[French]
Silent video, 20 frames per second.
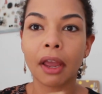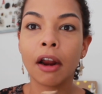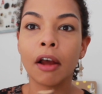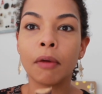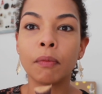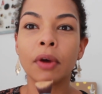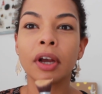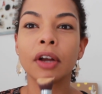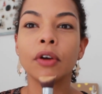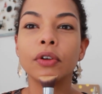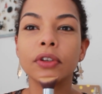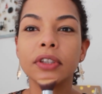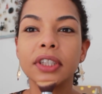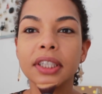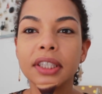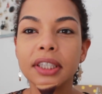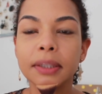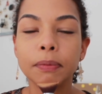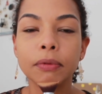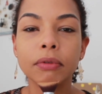Alors ma grosse
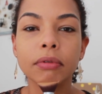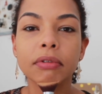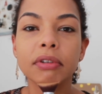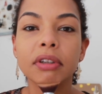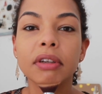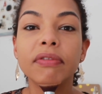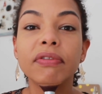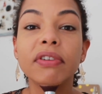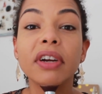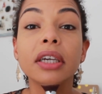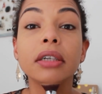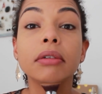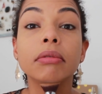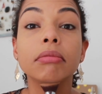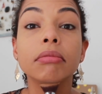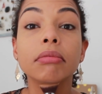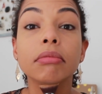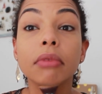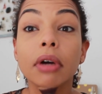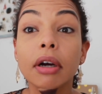déception c'est le flacon.